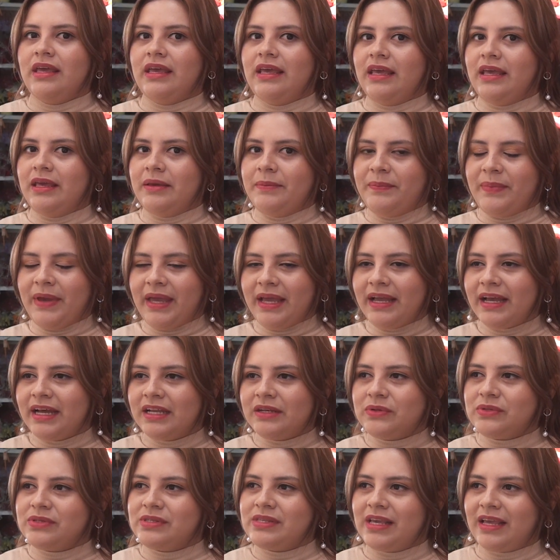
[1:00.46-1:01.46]
Eh, venga,
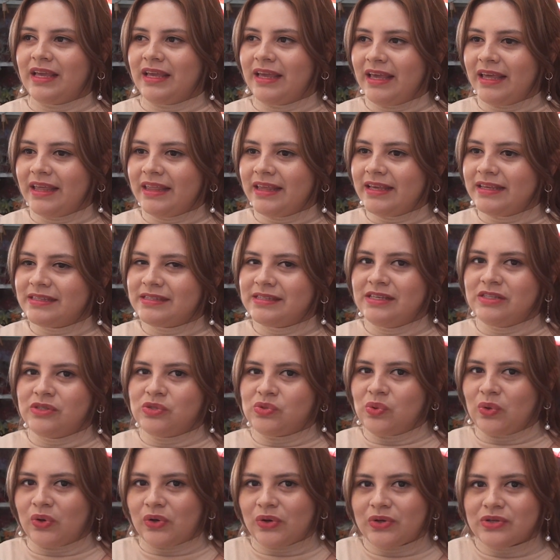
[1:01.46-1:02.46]
no se quede sin
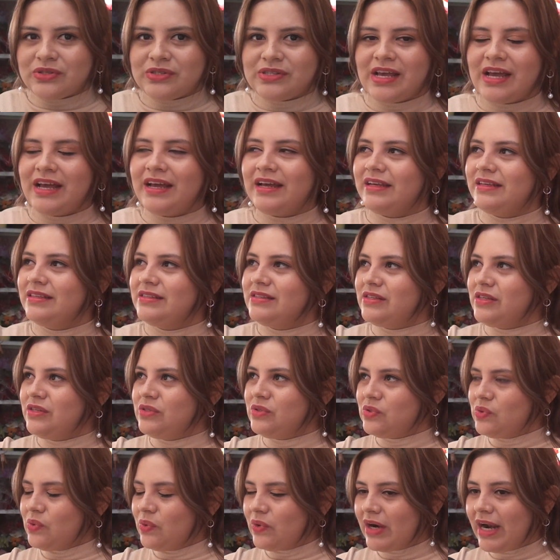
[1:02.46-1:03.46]
su rosa, sin su